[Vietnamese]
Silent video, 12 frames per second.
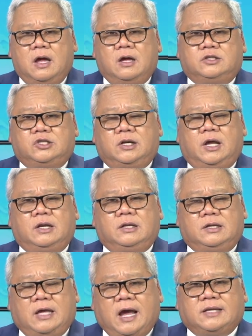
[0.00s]
Cho
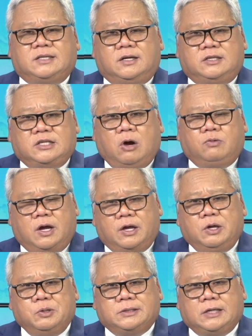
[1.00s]
nên giả sử cháu nó
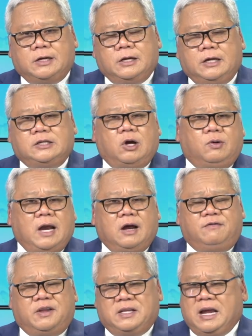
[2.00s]
ở Houston đi, cháu
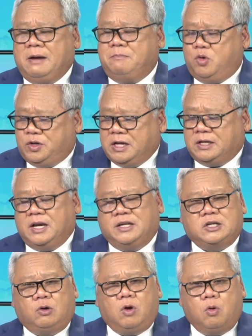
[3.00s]
đang ở Việt Nam, mùa dịch này
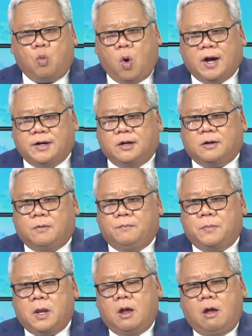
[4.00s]
cháu không qua được,
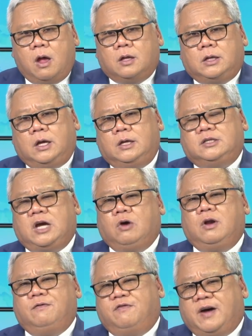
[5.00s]
thì
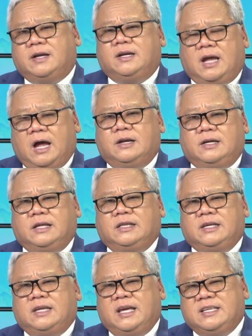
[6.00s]
cháu nó vẫn cần cái
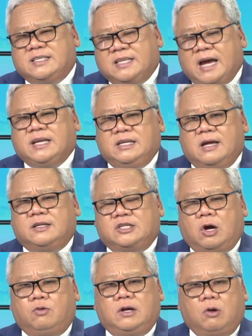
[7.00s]
tờ giấy xác nhận
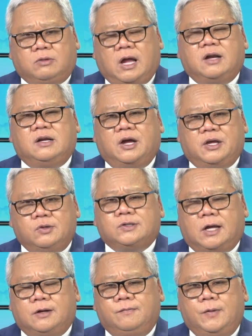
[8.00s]
cháu độc thân ở
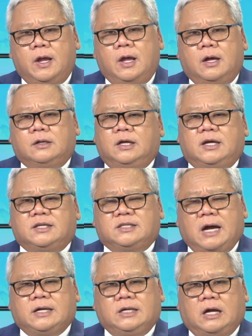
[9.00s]
Houston. Thì cái
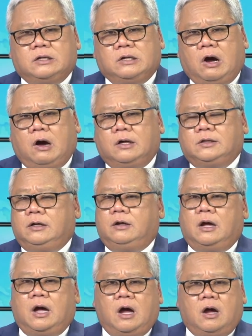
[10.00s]
xác nhận đó
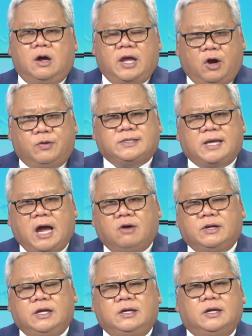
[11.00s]
thì ở Harris
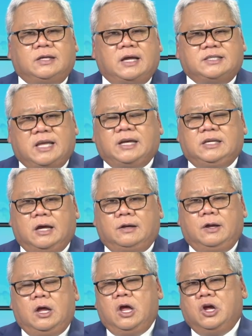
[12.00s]
County người ta xác nhận,
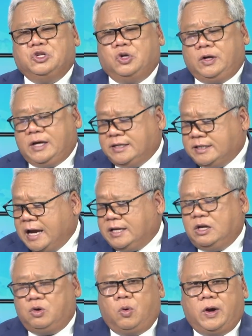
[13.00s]
rồi cái
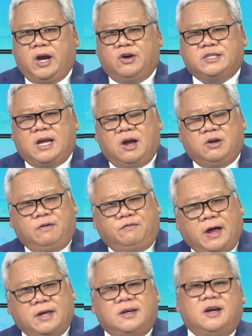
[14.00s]
xác nhận của Harris County
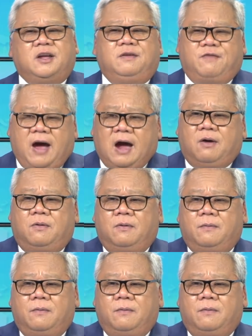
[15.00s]
phải gửi vào